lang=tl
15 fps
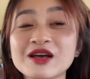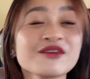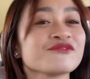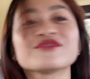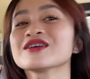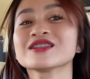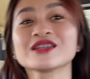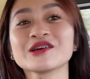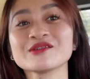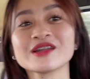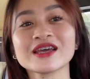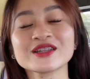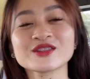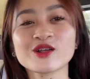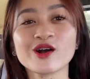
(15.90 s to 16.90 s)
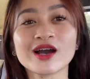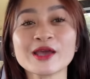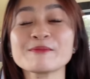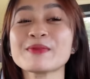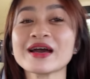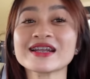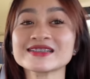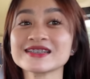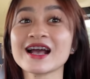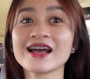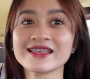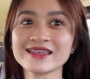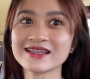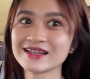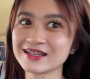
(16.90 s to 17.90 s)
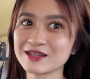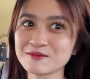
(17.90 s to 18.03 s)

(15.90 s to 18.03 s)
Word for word: Ang video na ito ay para sa kanya na